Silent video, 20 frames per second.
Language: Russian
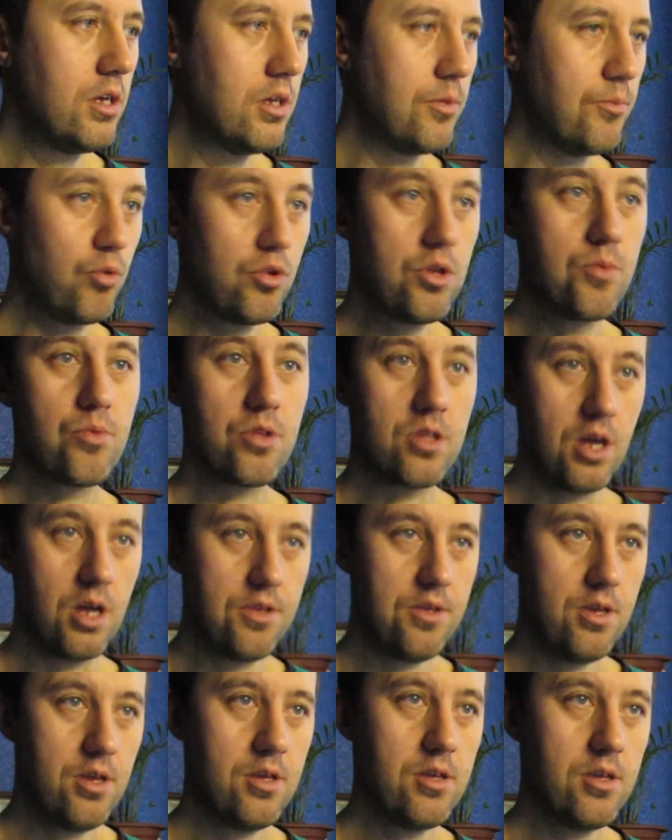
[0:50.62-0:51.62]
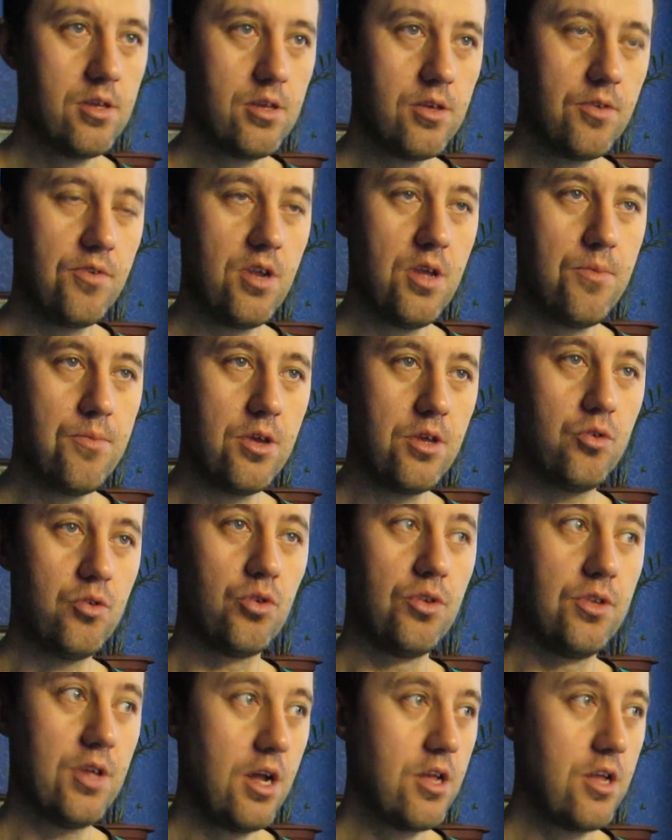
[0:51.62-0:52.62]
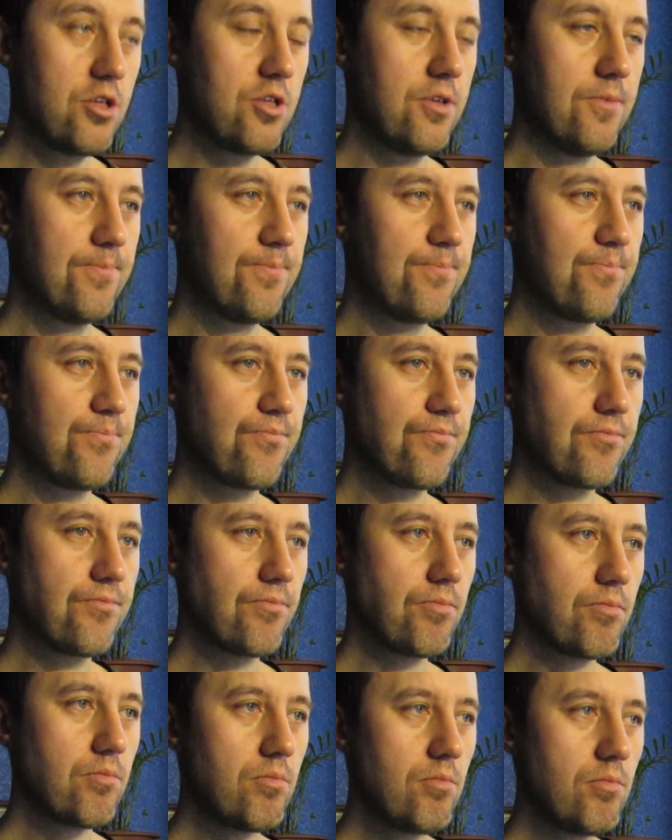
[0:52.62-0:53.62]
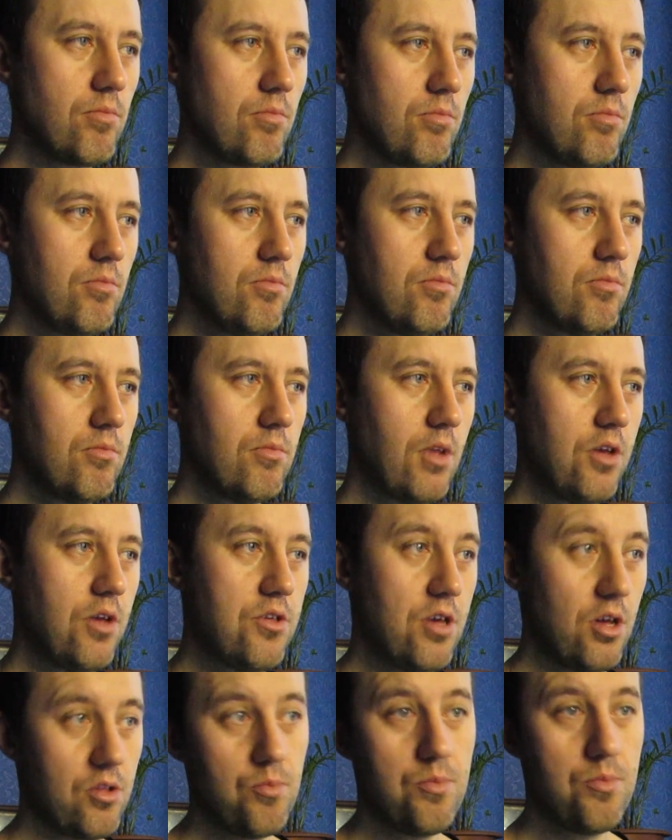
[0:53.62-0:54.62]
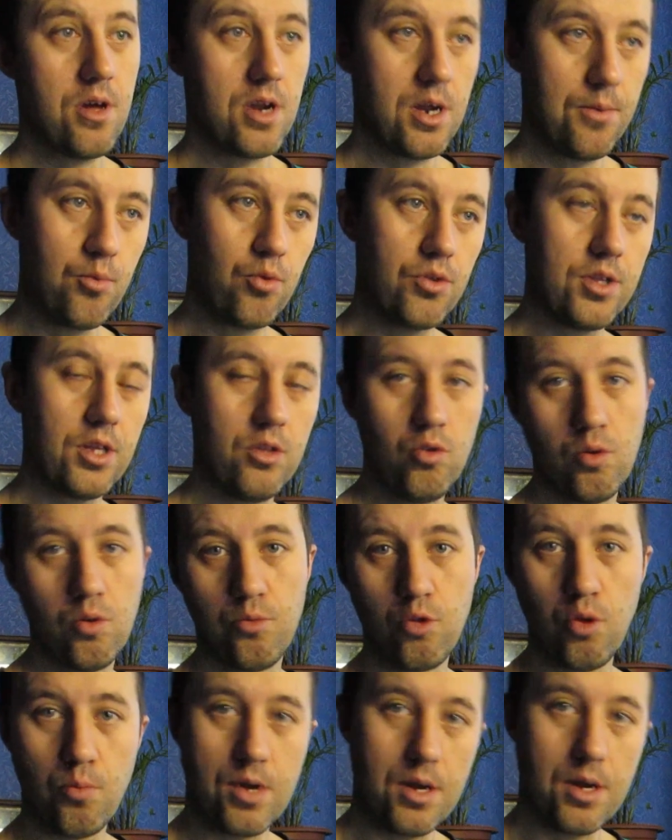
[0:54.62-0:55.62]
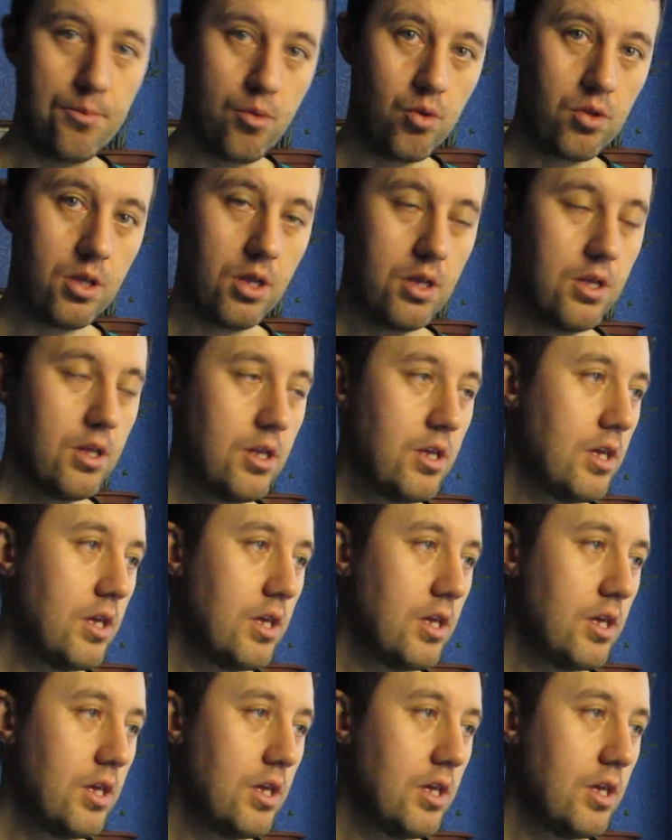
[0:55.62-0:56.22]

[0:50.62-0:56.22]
Будем ждать. Время идет дальше. Сейчас у меня работа, дом, дом, работа